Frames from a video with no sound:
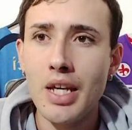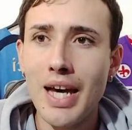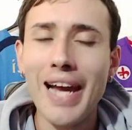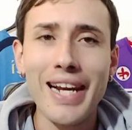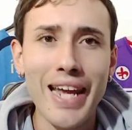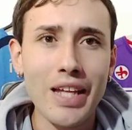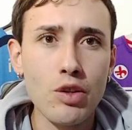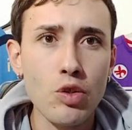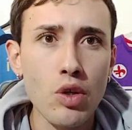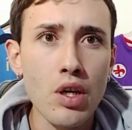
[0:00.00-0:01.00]
a
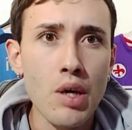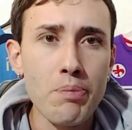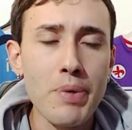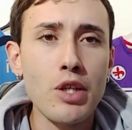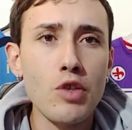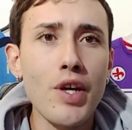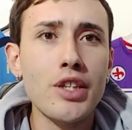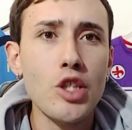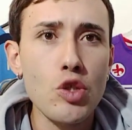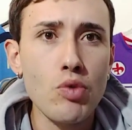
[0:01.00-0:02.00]
retto per
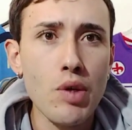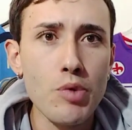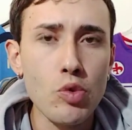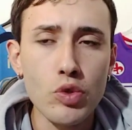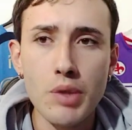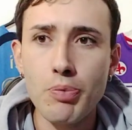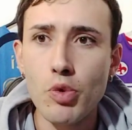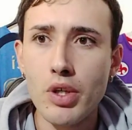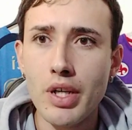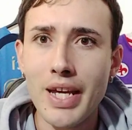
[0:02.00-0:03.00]
95 minuti
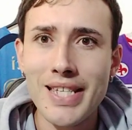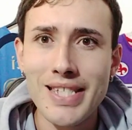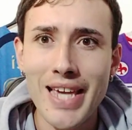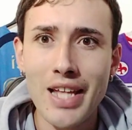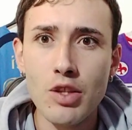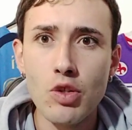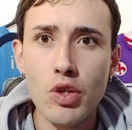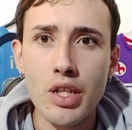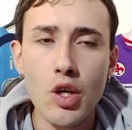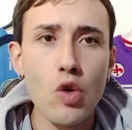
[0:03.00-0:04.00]
pur essendo
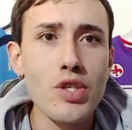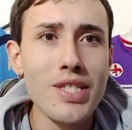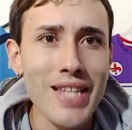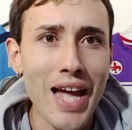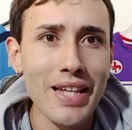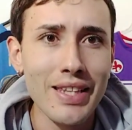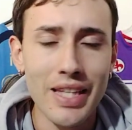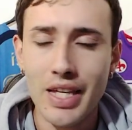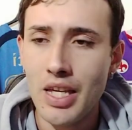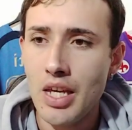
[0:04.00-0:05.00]
in
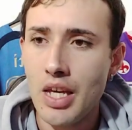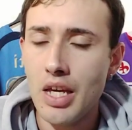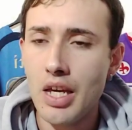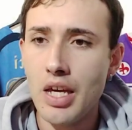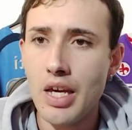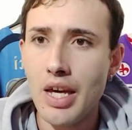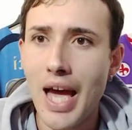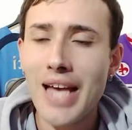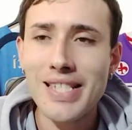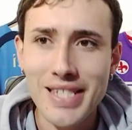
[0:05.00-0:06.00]
costante eh,
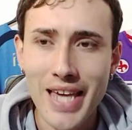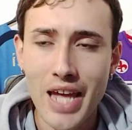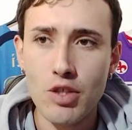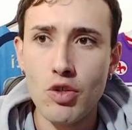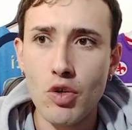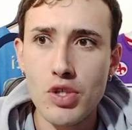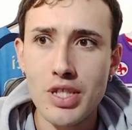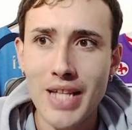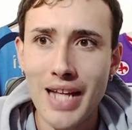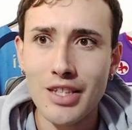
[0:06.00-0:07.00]
assedio, in
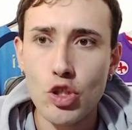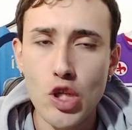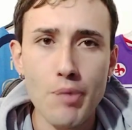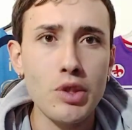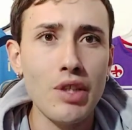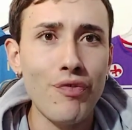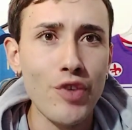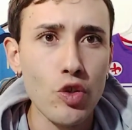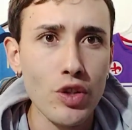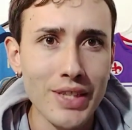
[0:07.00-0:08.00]
costante diciamo,
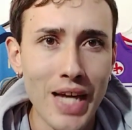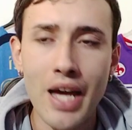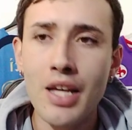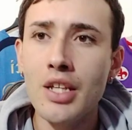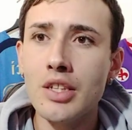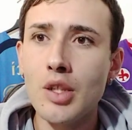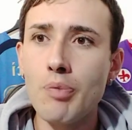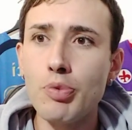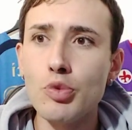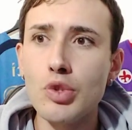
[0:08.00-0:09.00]
difficoltà da un
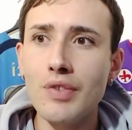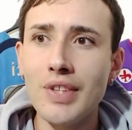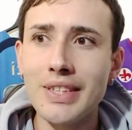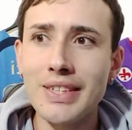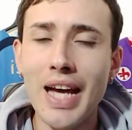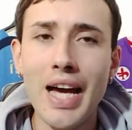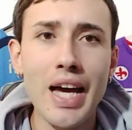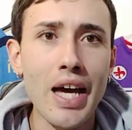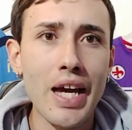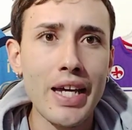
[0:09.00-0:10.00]
punto di vista
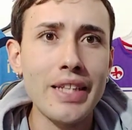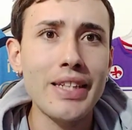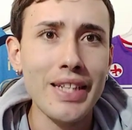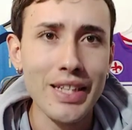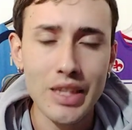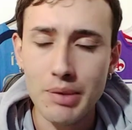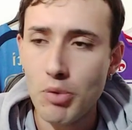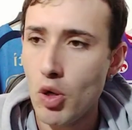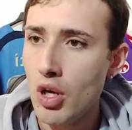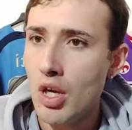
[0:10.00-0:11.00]
anche di
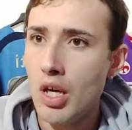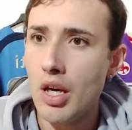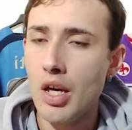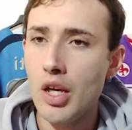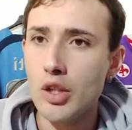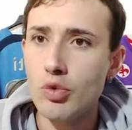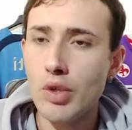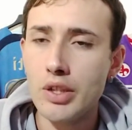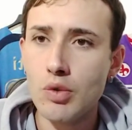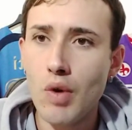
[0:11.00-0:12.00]
ritmo eh,
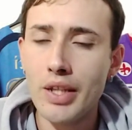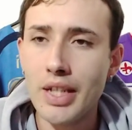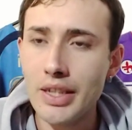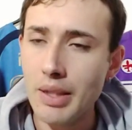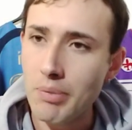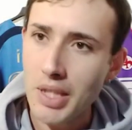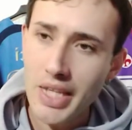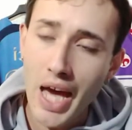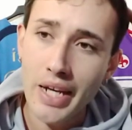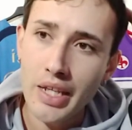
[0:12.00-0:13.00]
sulla squadra di
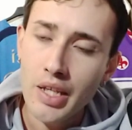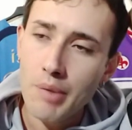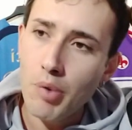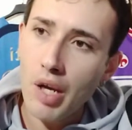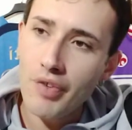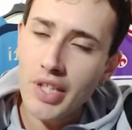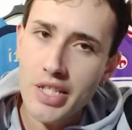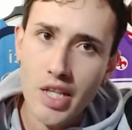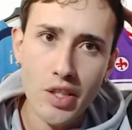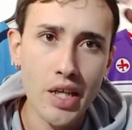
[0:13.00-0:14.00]
Mignani. Poi alla fine ha
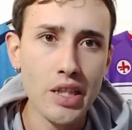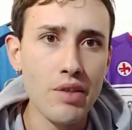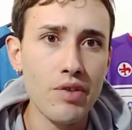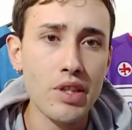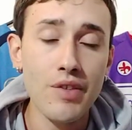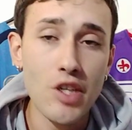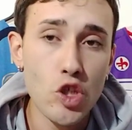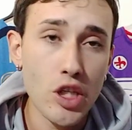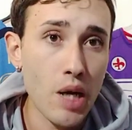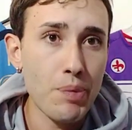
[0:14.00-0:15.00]
rischiato anche di, di,
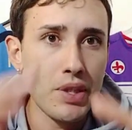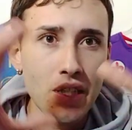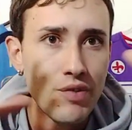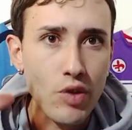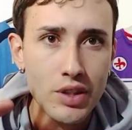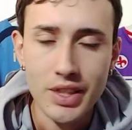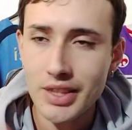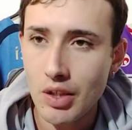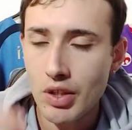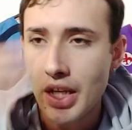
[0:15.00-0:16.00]
vincerla per dirvi quanto è
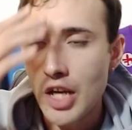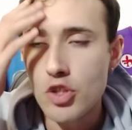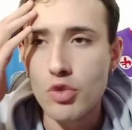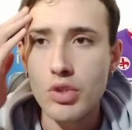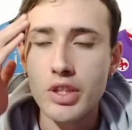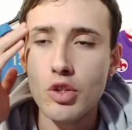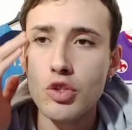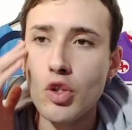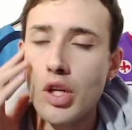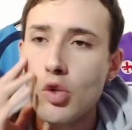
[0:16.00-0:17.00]
strano il calcio con il tiro di
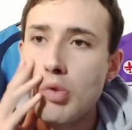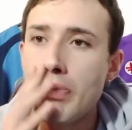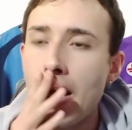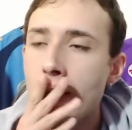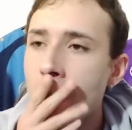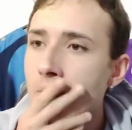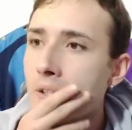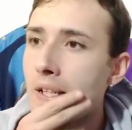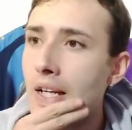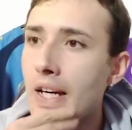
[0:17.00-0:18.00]
Donnarumma
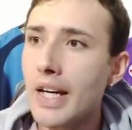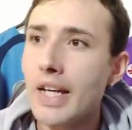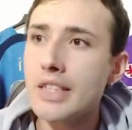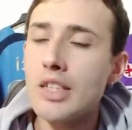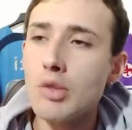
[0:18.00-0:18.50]
eh, che è stato